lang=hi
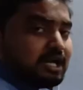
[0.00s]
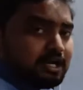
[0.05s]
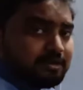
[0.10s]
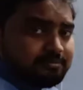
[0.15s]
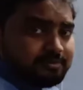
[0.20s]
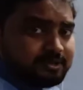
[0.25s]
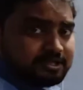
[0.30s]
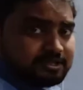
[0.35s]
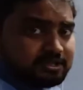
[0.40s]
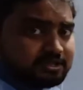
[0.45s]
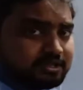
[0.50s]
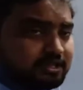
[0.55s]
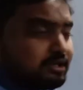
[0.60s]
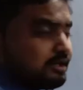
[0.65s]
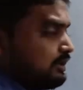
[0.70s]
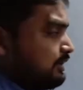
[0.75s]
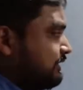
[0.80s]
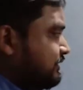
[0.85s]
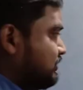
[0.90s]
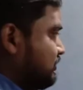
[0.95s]
हाई प्रेशर की
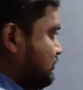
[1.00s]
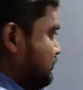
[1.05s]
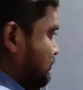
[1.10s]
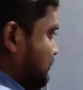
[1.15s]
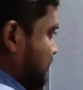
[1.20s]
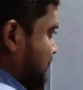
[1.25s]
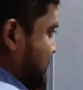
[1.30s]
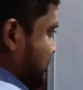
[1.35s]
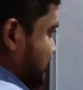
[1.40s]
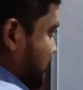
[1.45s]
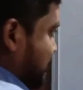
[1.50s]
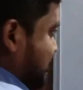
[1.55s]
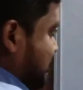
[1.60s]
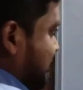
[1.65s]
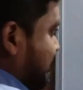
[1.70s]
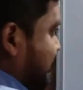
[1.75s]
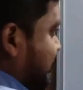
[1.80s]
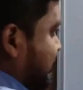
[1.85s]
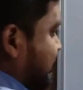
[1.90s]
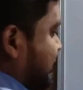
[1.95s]
कंडीशन होती है सिक्स
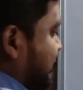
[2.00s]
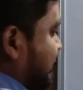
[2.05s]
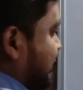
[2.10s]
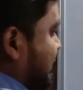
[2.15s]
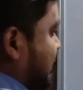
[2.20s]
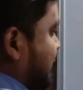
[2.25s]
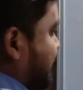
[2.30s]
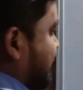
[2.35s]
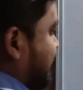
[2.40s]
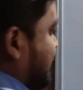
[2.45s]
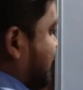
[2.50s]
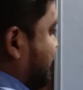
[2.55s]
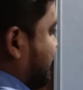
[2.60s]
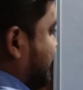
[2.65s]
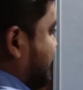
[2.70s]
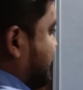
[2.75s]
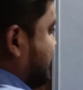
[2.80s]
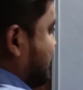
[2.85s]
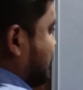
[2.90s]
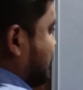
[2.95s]
सेवेंटी थ्री केलविन टेम्परेचर